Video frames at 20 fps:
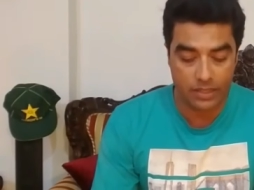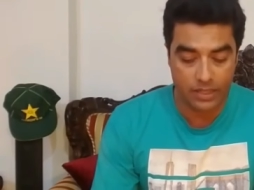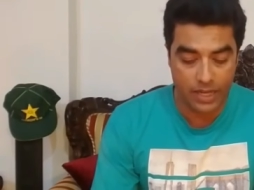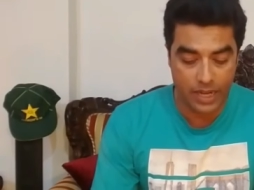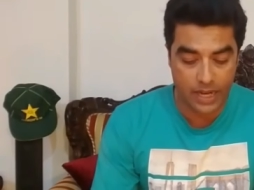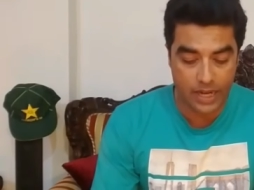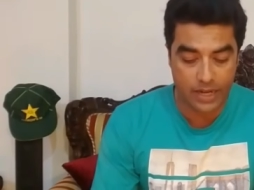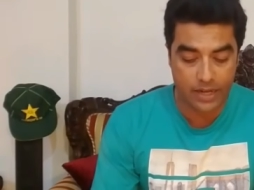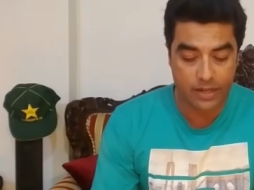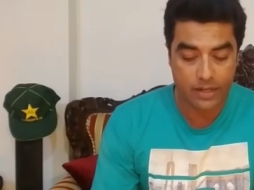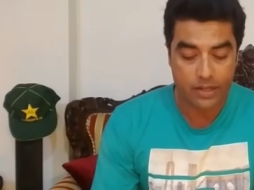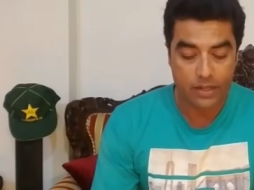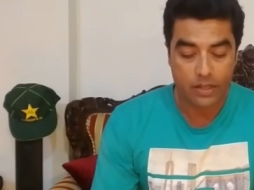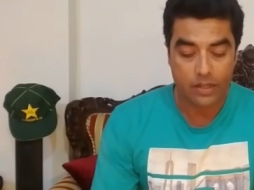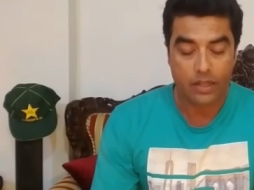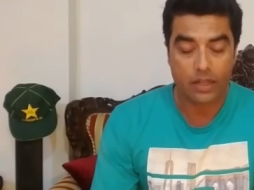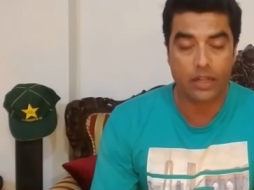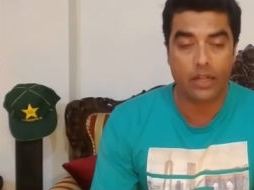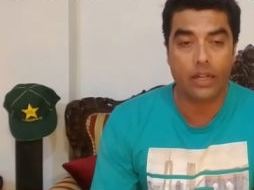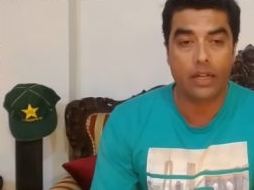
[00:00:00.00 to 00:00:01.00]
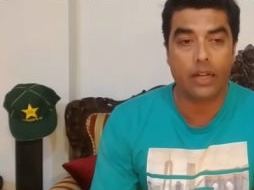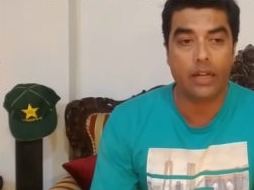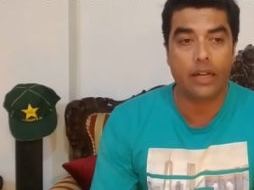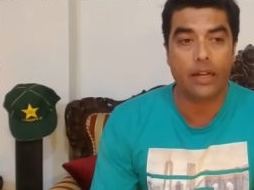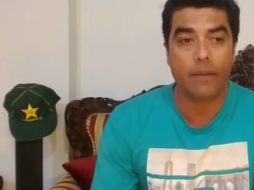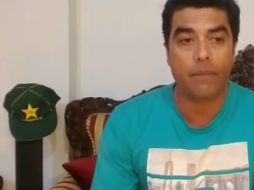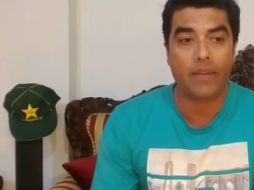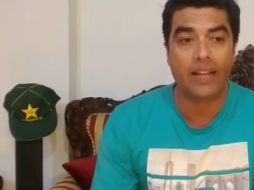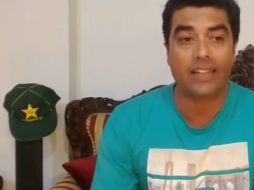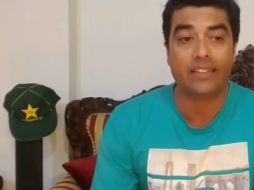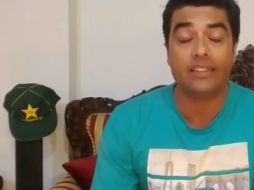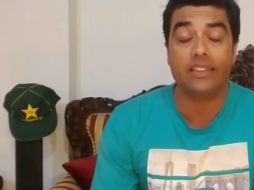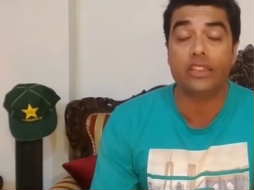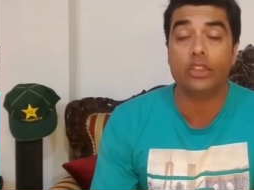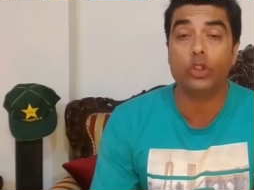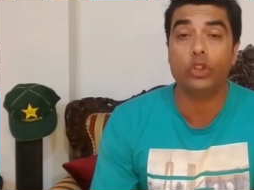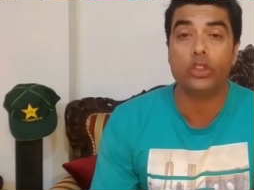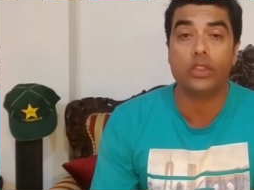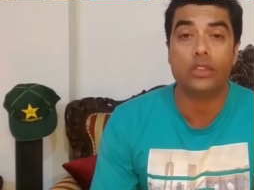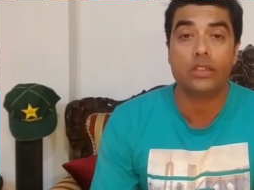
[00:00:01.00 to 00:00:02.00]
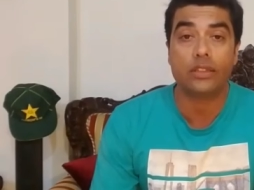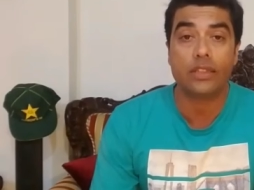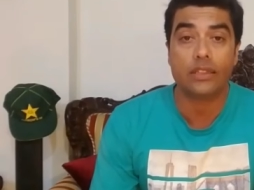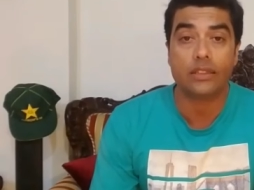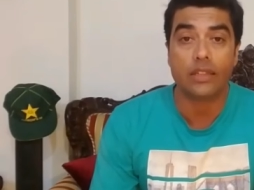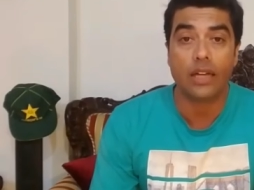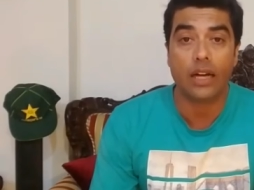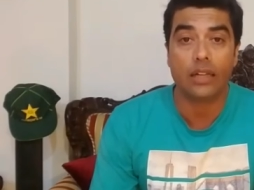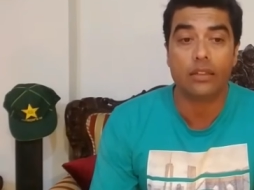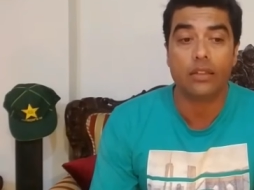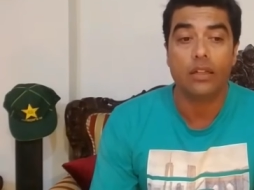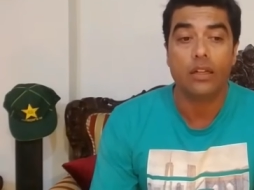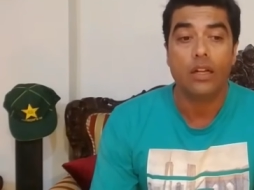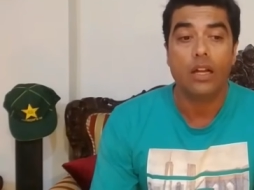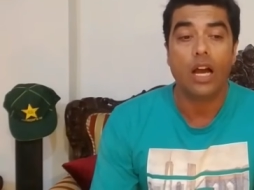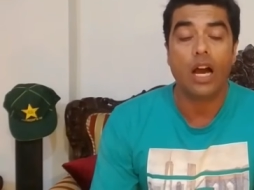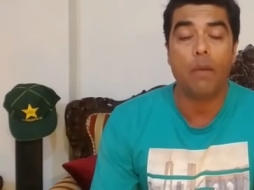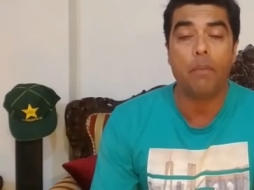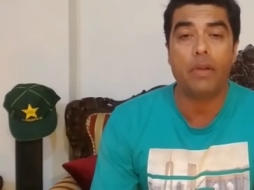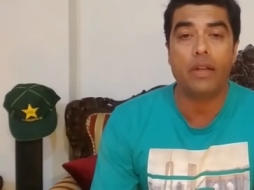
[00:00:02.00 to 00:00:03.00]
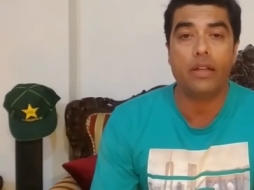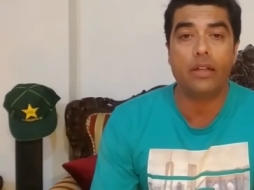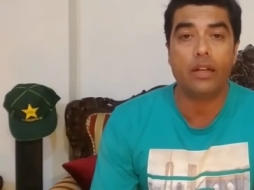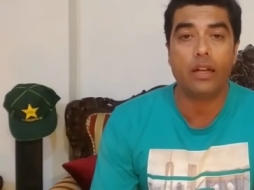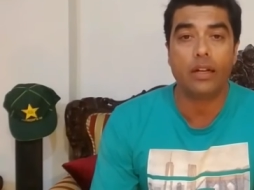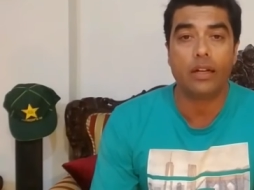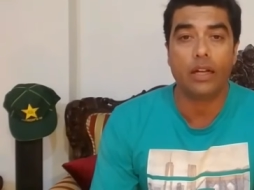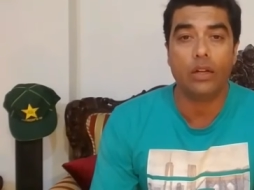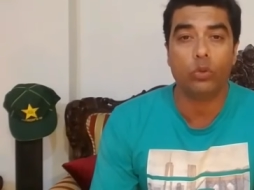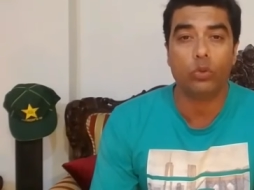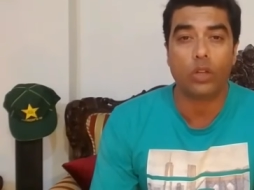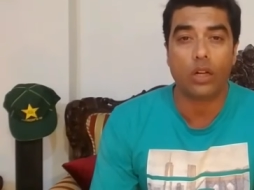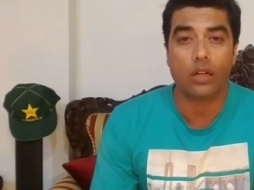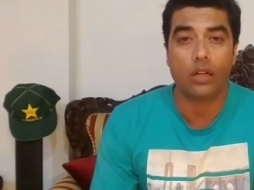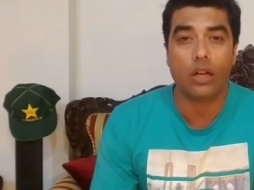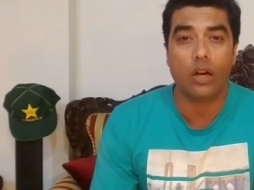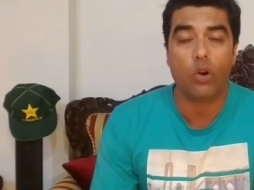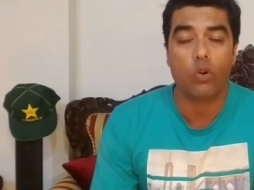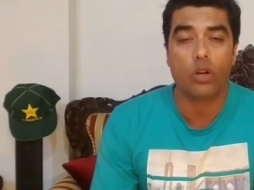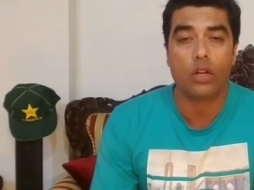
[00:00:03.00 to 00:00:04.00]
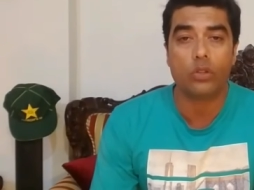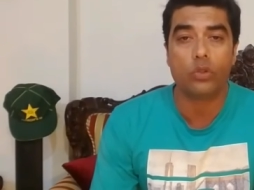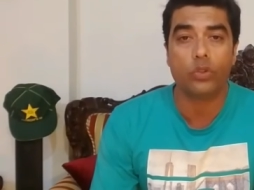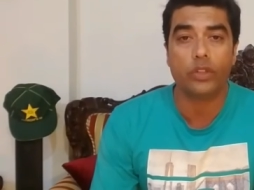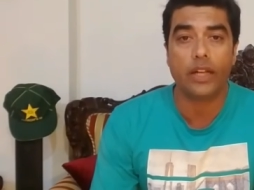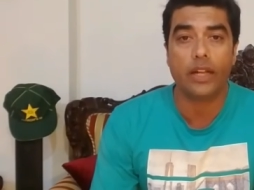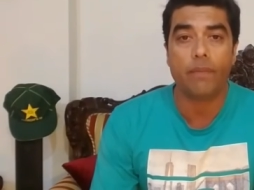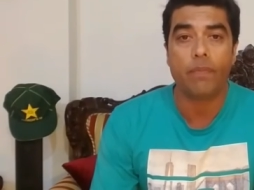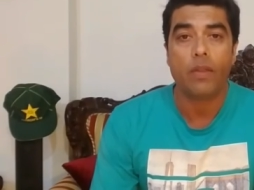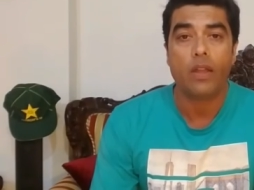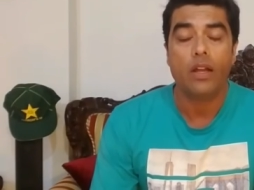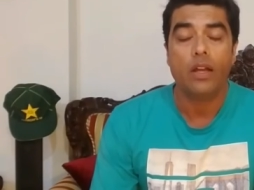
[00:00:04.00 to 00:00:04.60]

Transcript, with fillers: नए एग्जीक्यूशन के साथ हमें कल उतरना होगा क्योंकि